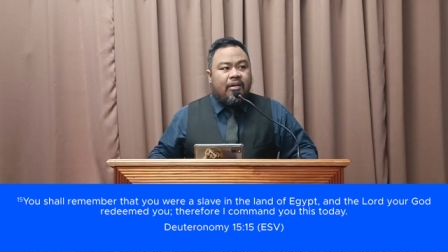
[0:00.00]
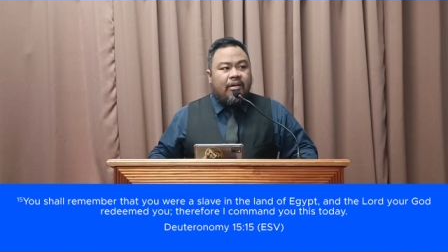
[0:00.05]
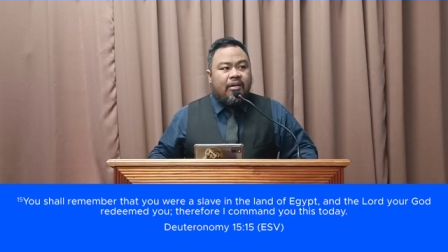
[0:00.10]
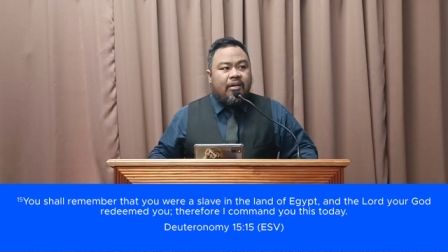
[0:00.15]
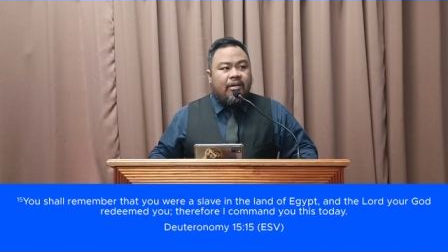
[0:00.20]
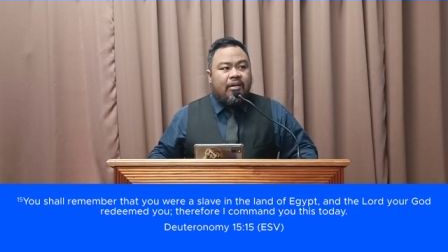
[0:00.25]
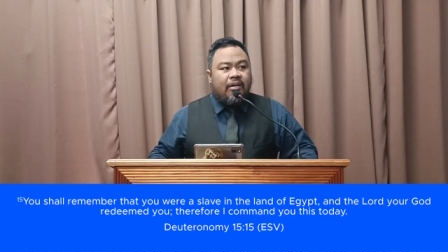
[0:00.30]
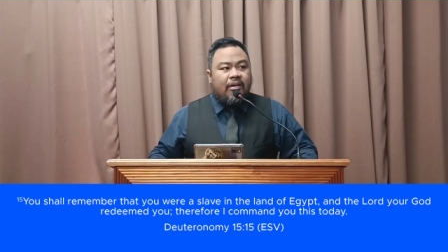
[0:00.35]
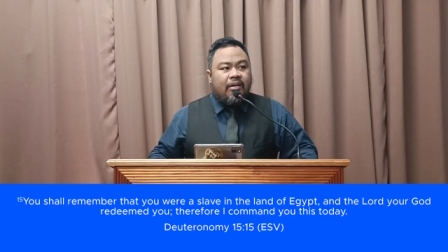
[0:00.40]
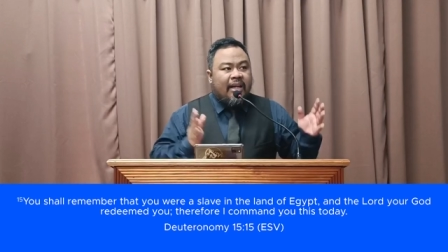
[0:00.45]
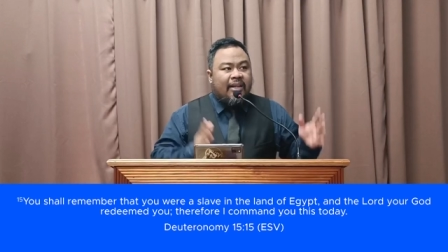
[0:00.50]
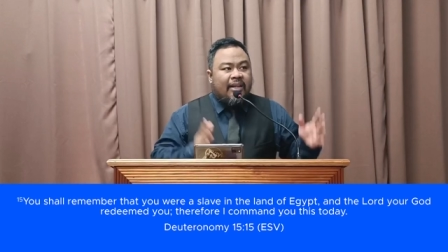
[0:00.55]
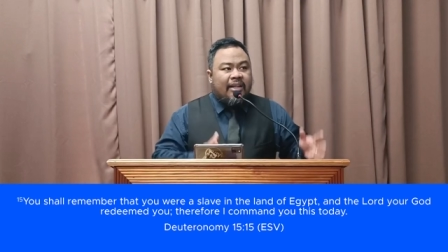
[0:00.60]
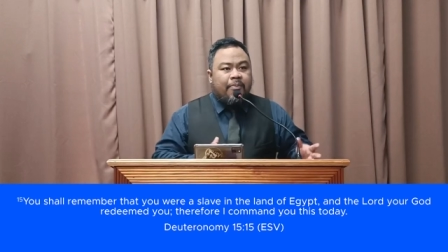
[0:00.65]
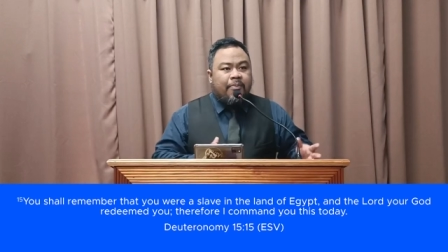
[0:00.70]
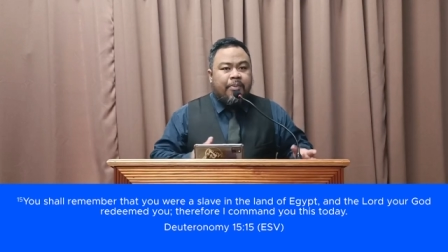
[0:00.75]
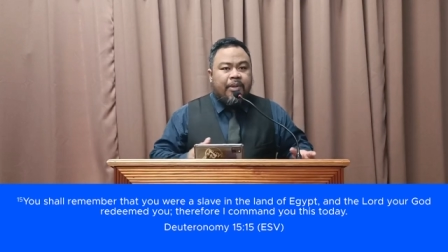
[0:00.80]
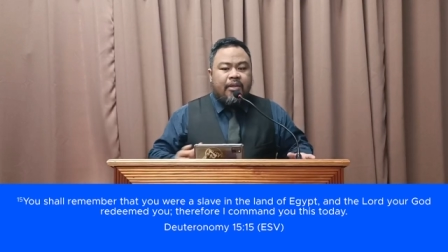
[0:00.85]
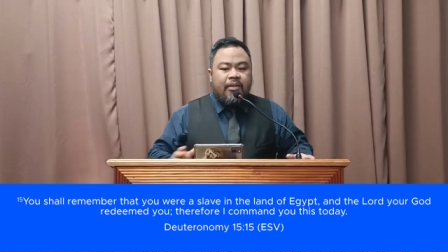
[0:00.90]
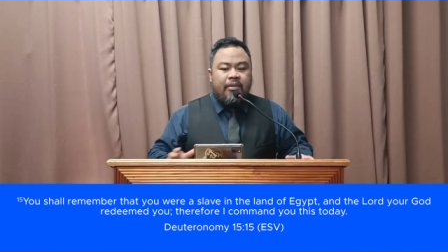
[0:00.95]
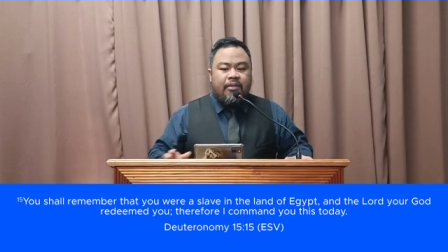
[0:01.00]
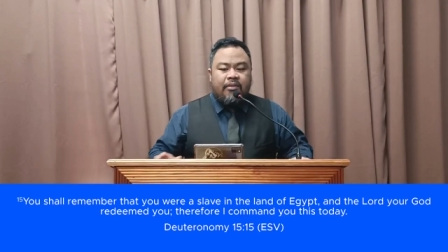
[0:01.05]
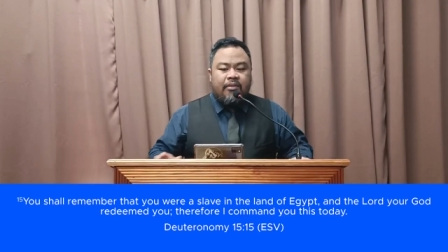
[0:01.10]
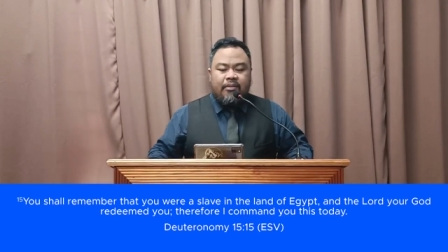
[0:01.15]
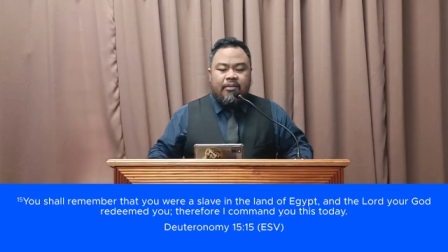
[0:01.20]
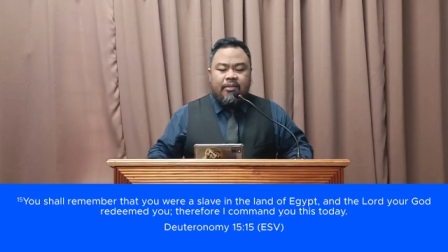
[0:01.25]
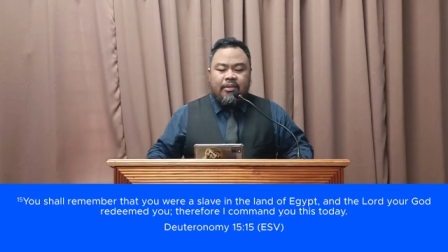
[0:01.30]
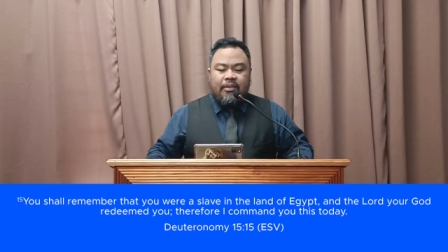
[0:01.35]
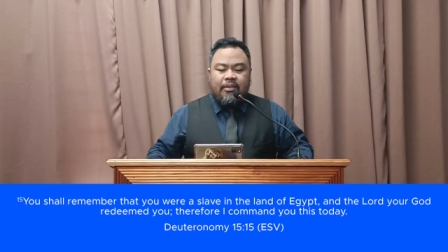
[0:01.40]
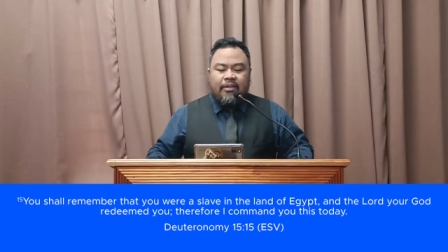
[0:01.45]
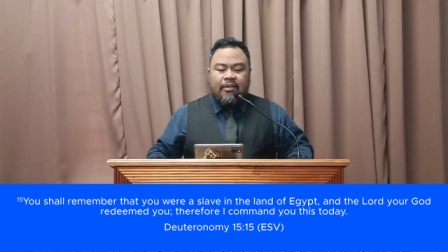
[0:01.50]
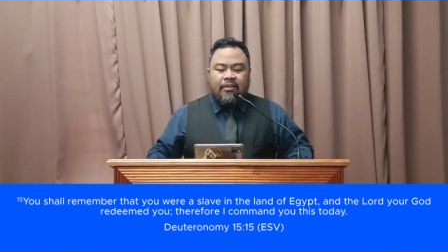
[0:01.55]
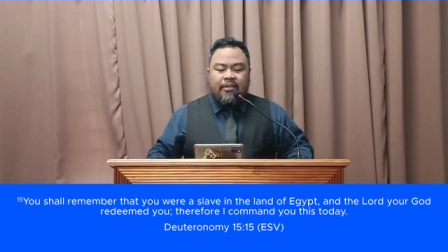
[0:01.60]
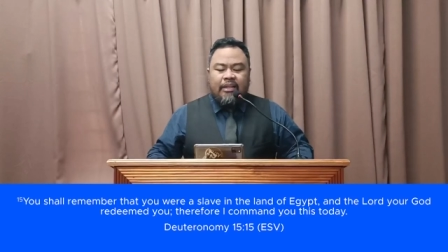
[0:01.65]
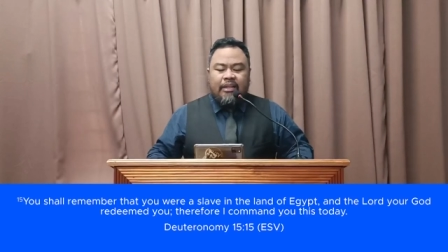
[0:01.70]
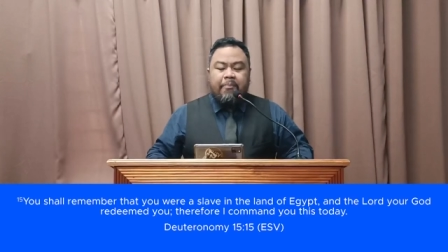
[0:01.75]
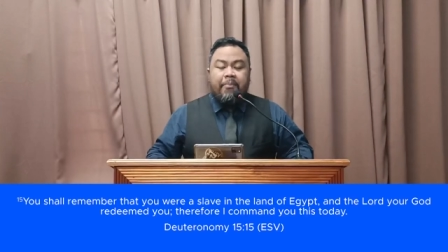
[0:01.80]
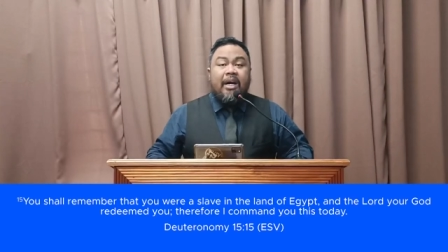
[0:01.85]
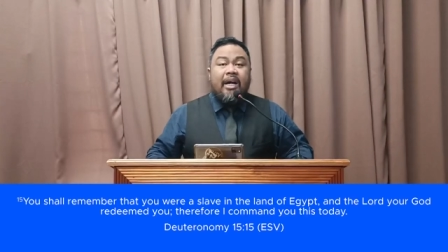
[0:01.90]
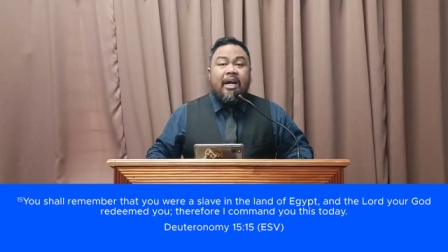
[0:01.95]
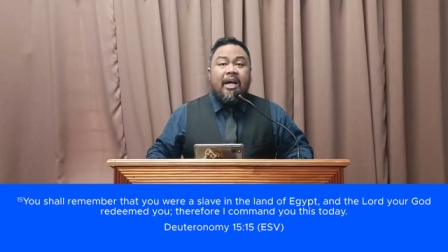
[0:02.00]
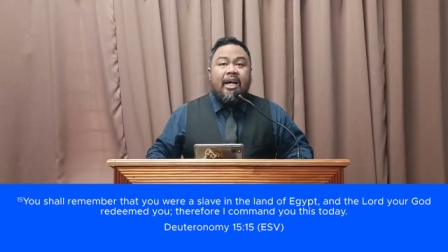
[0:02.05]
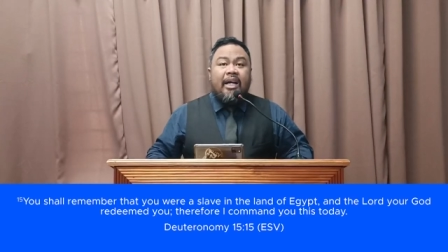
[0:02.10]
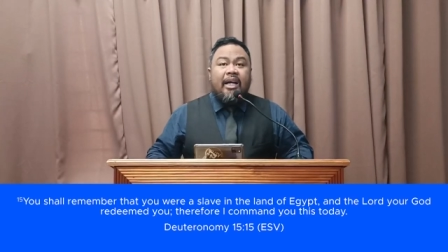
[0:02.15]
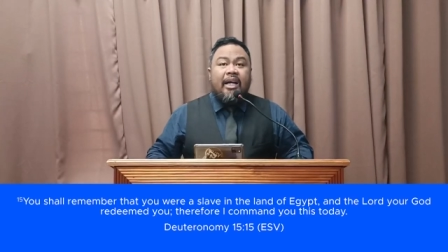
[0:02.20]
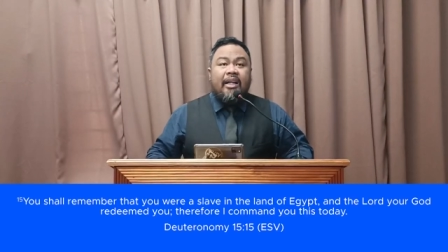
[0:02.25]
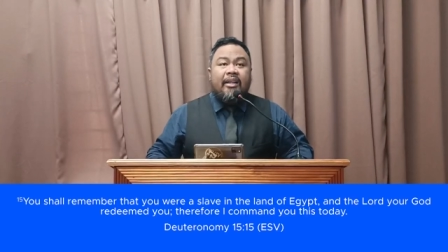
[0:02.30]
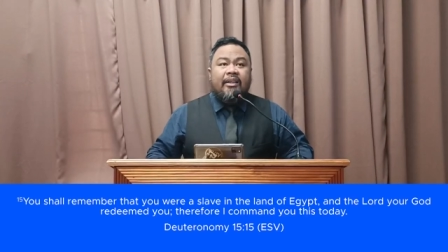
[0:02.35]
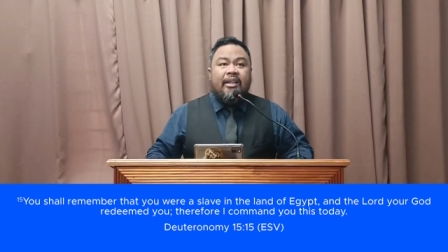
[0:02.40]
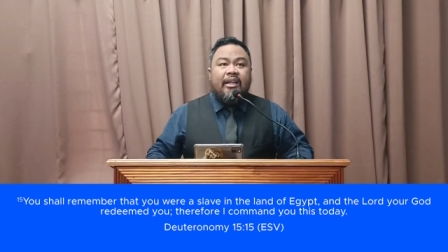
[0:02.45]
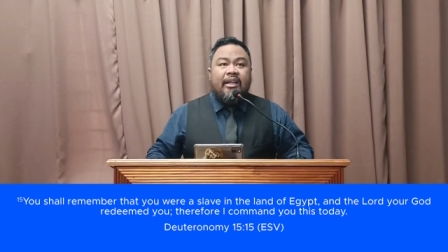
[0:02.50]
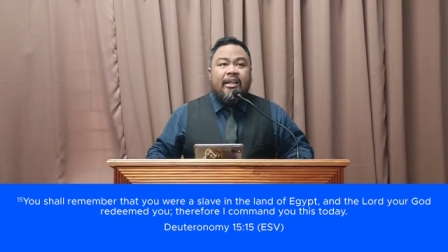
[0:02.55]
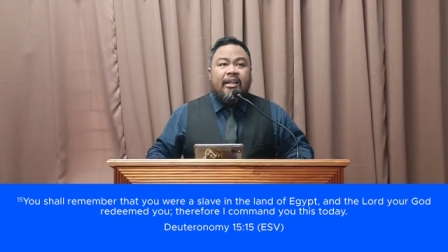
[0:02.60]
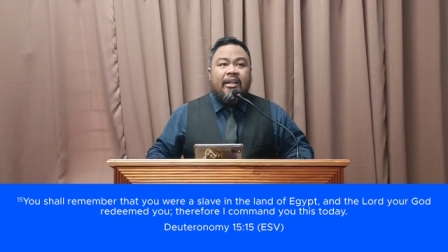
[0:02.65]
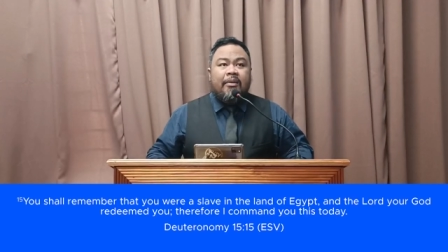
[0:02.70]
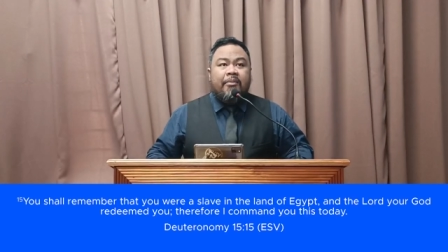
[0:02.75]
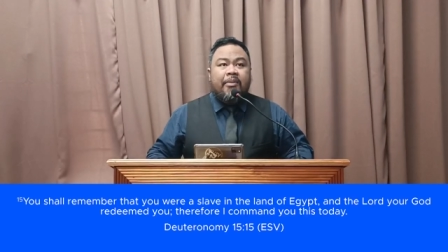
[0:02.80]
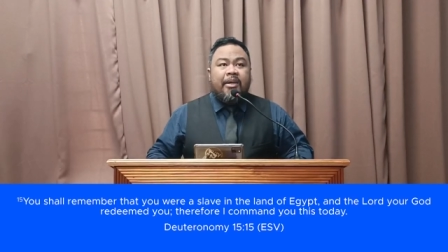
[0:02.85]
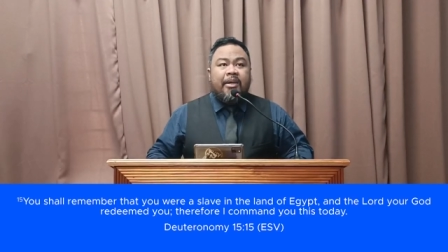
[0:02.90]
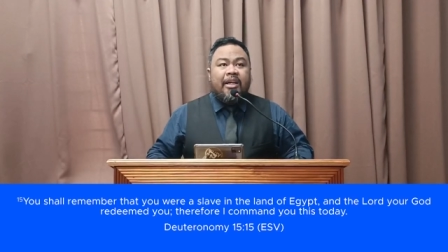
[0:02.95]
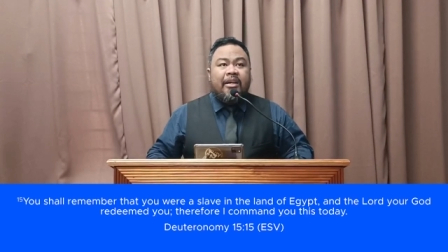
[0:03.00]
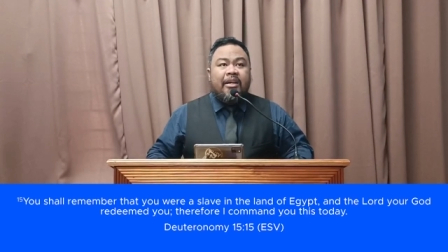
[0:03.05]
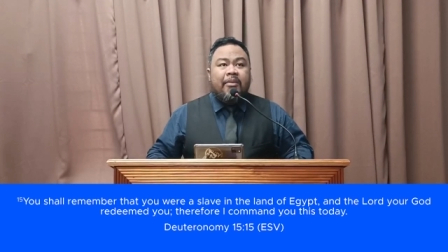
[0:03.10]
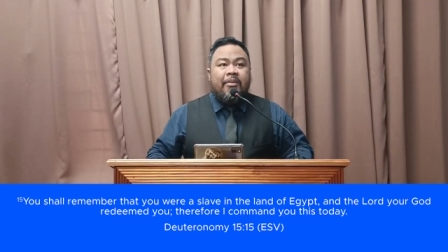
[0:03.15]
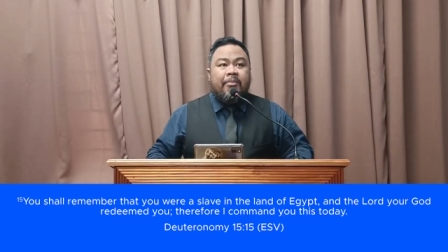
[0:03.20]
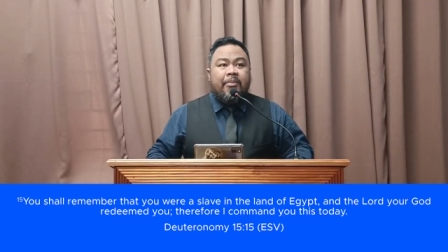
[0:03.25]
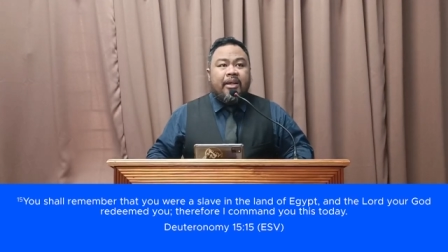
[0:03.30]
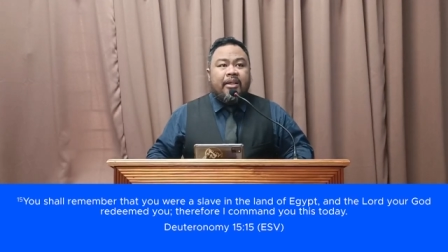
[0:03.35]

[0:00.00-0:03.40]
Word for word: pagkaalipin napakaganda na ma-remind sa